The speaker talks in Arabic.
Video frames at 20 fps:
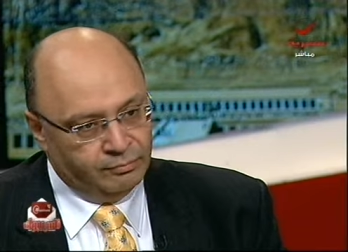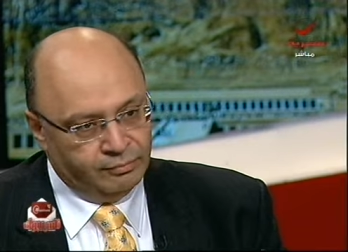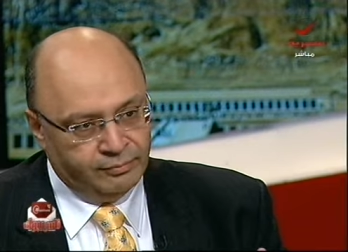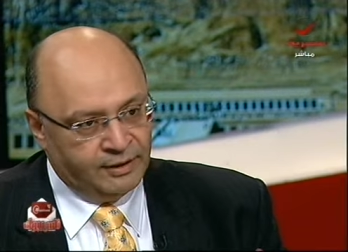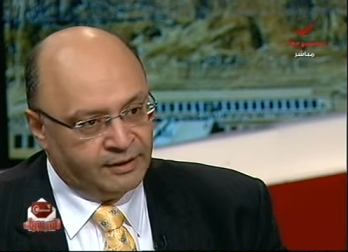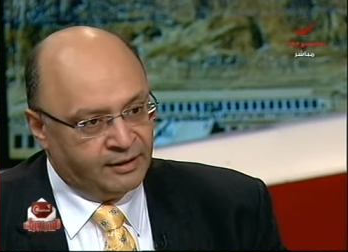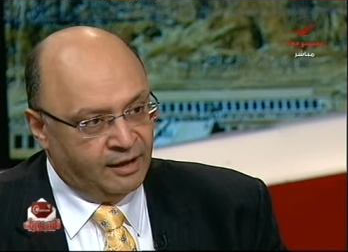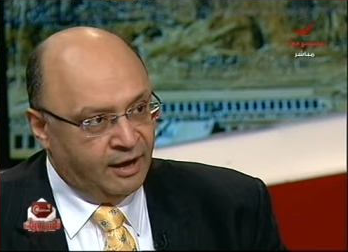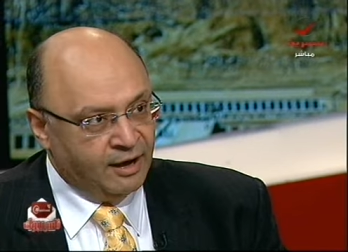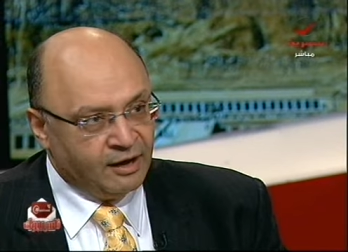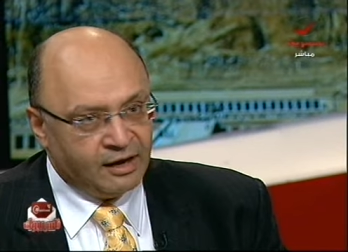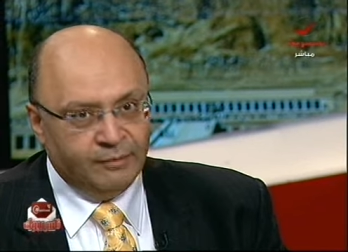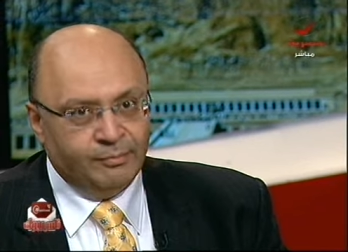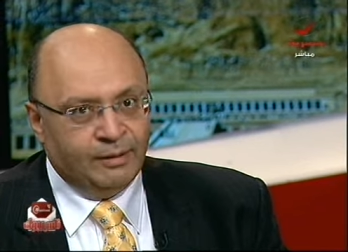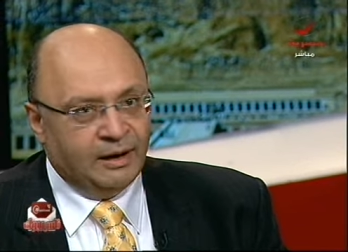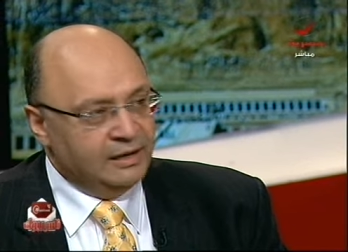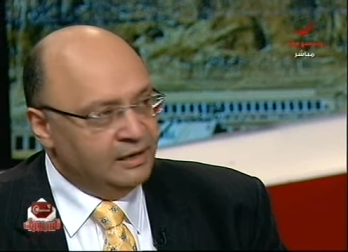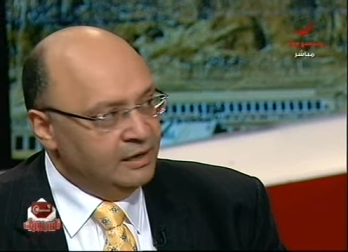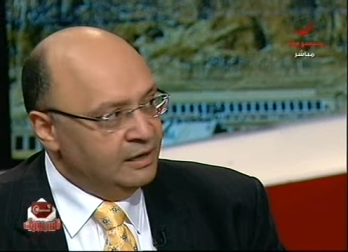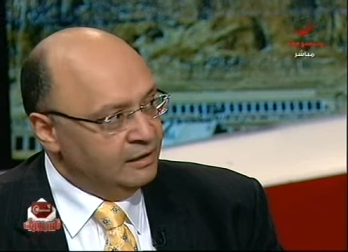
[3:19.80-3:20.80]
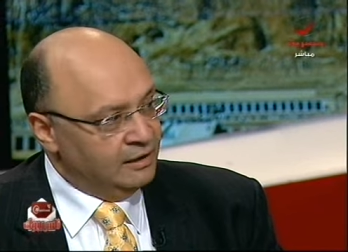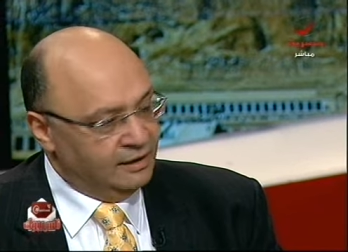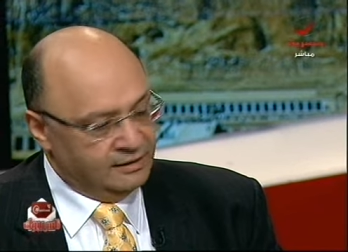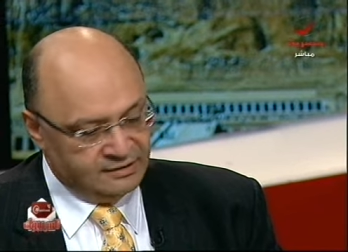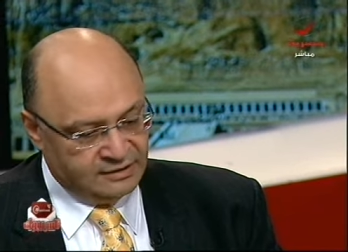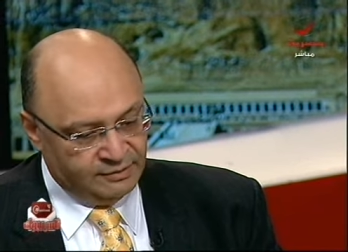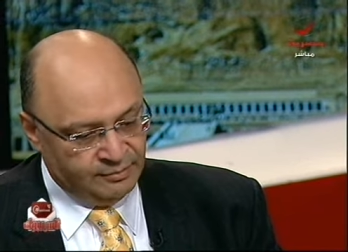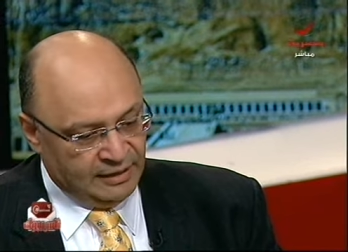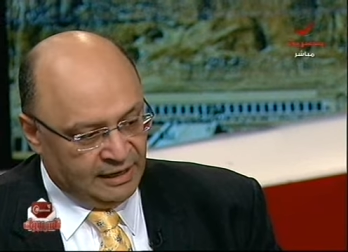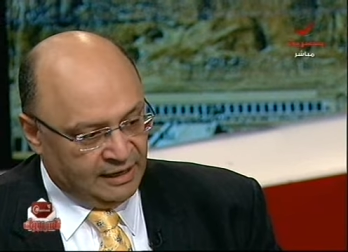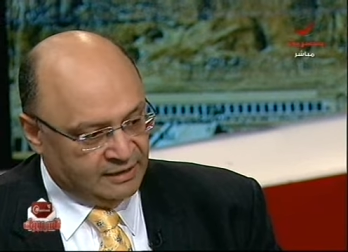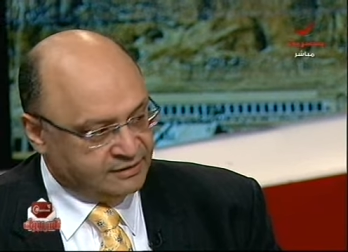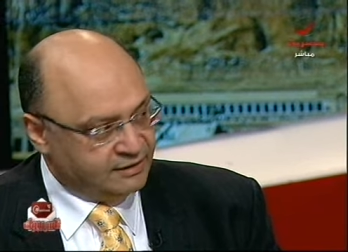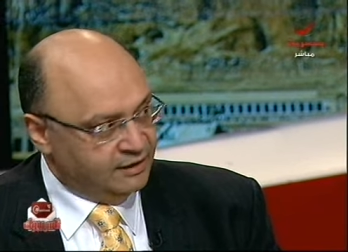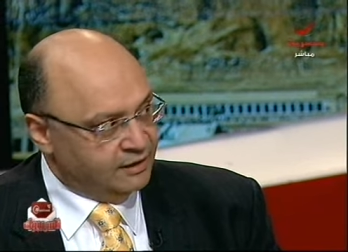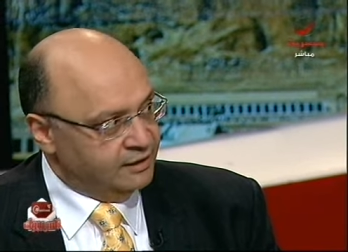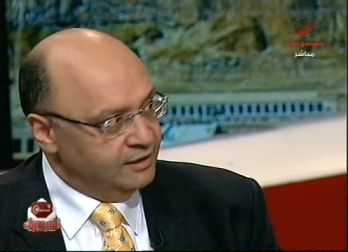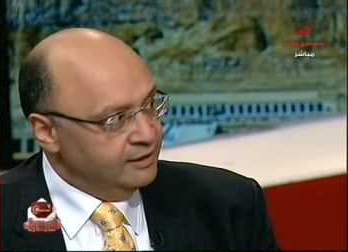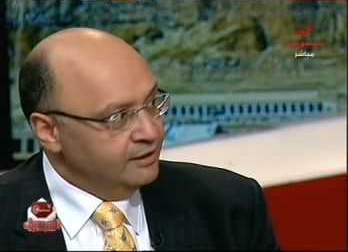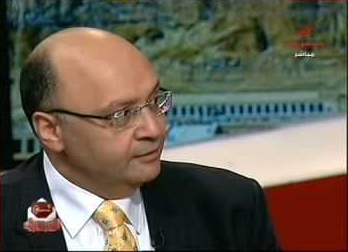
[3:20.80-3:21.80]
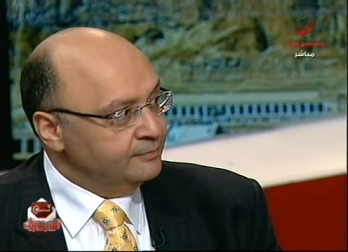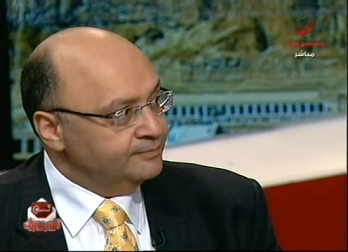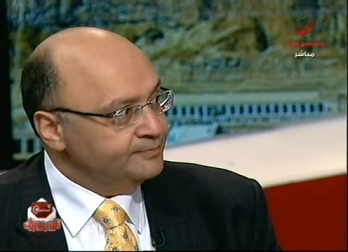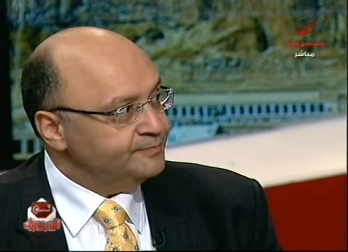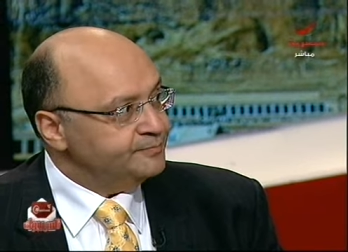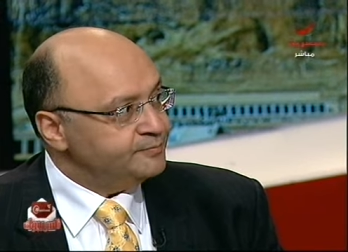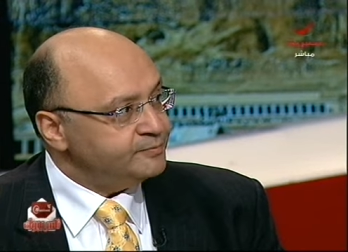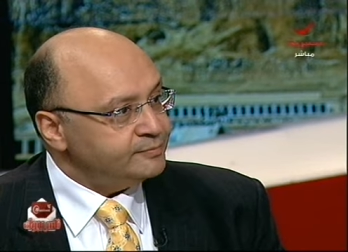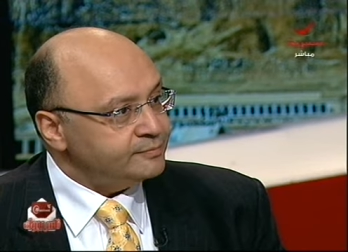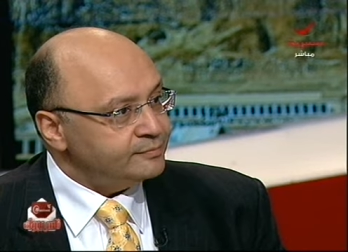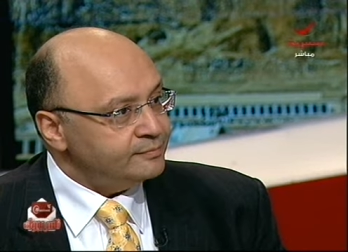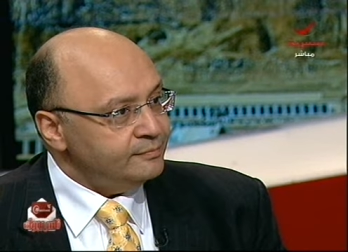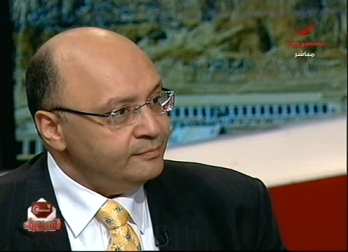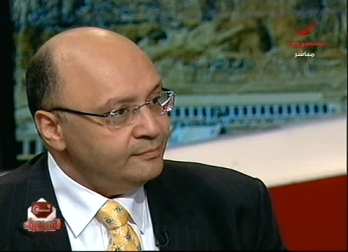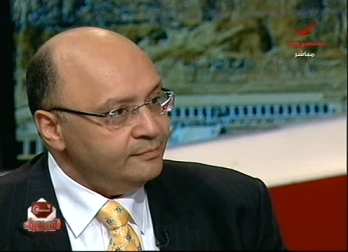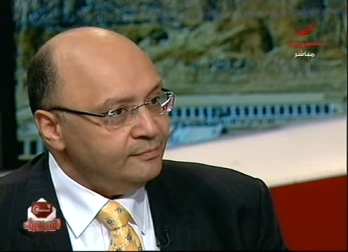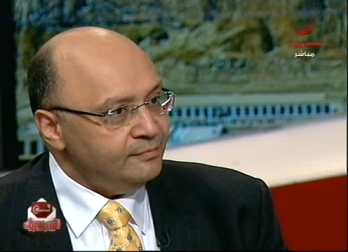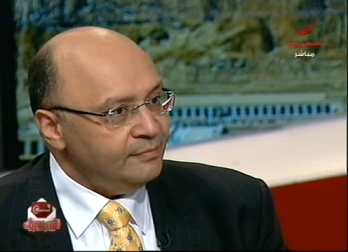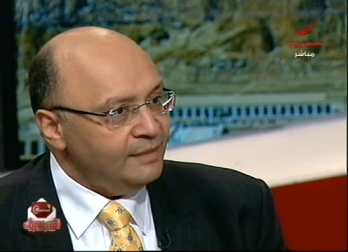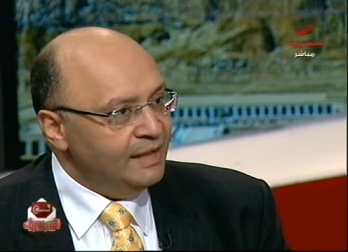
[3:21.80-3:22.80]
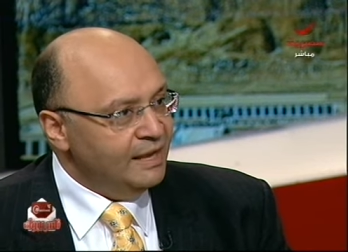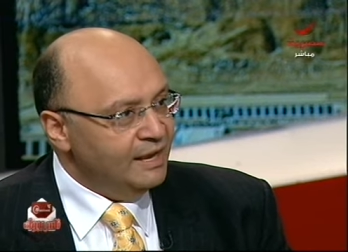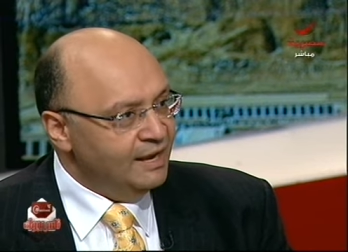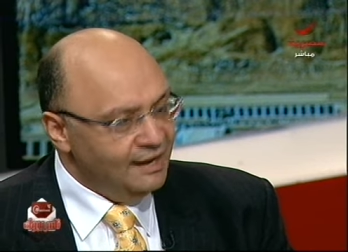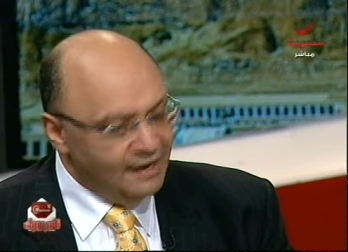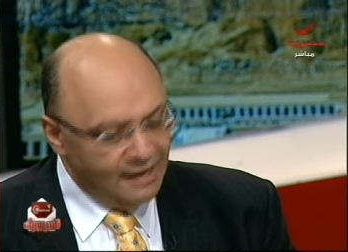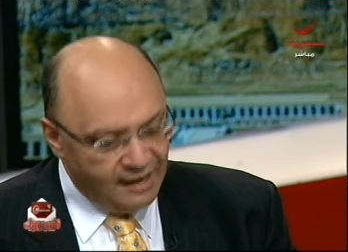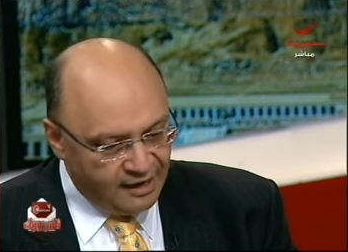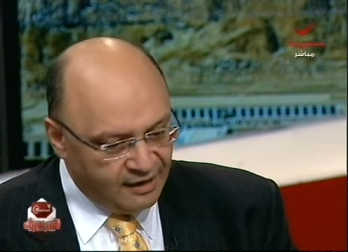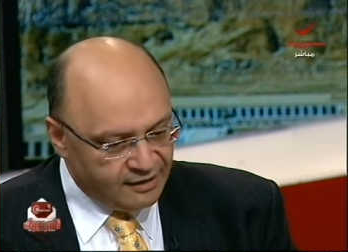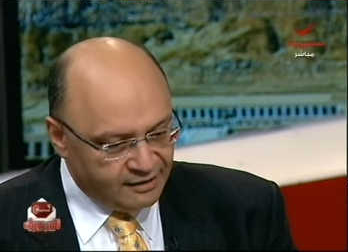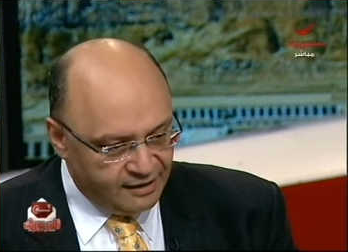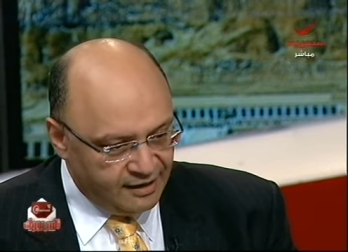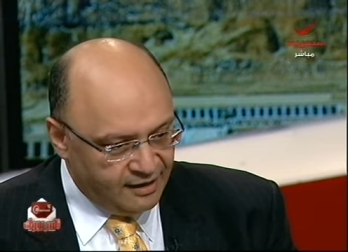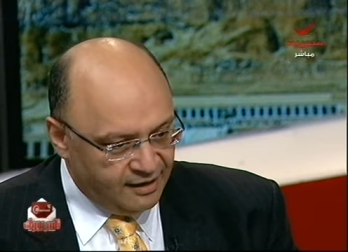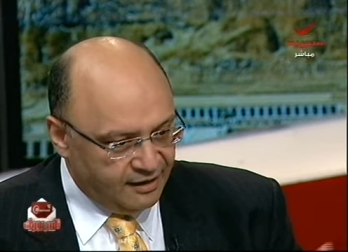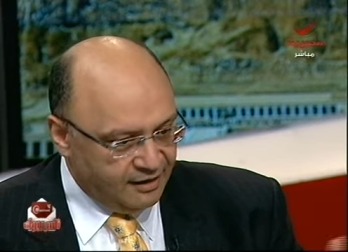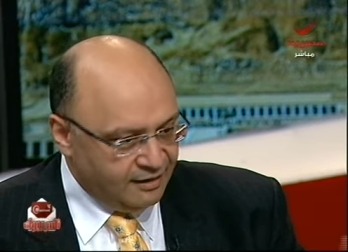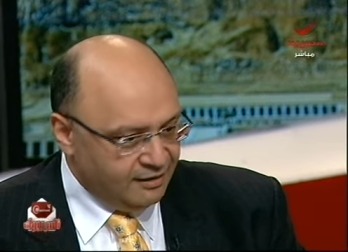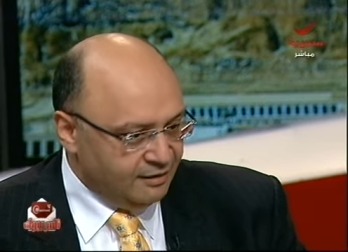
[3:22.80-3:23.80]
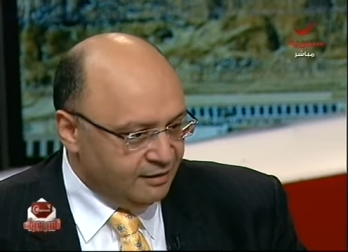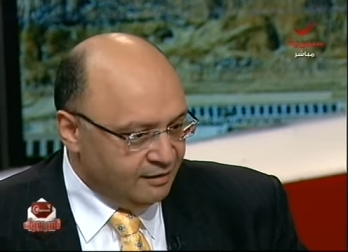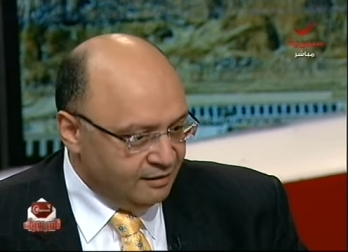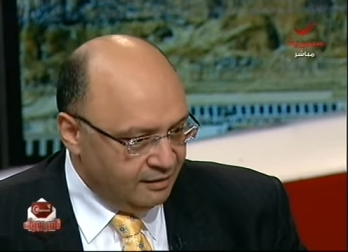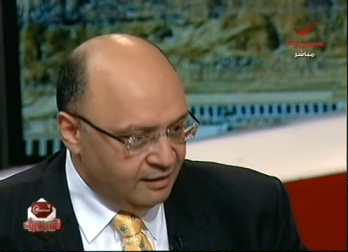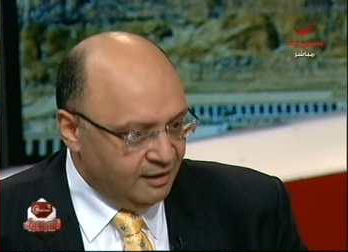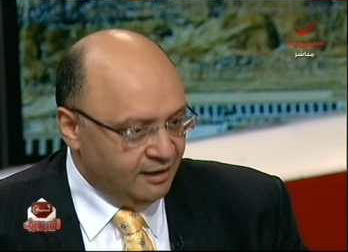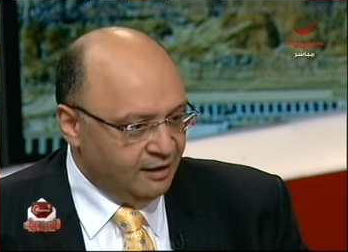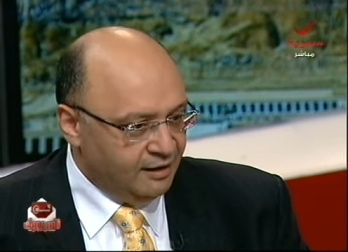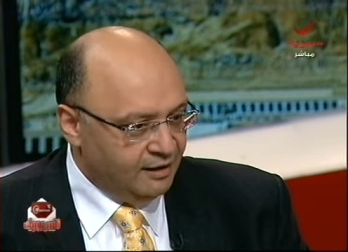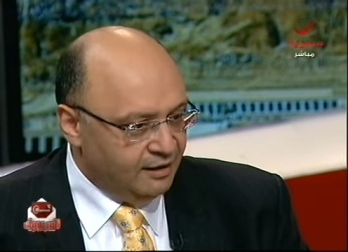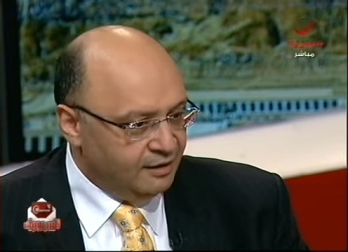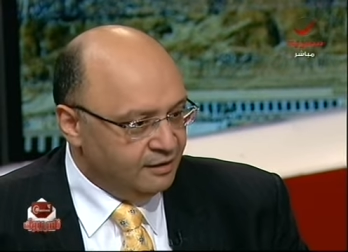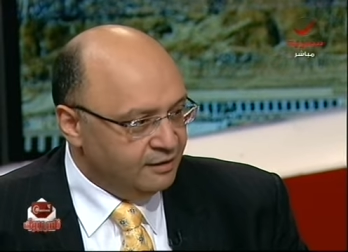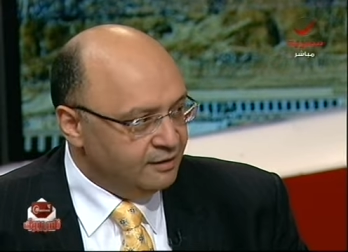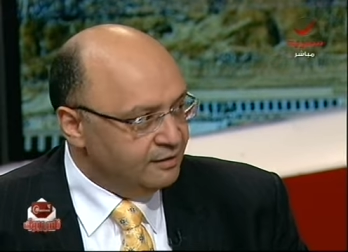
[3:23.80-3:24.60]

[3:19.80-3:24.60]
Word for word: تتعاقب عليها الانظمه العسكريه الى ان جاء وكان فيها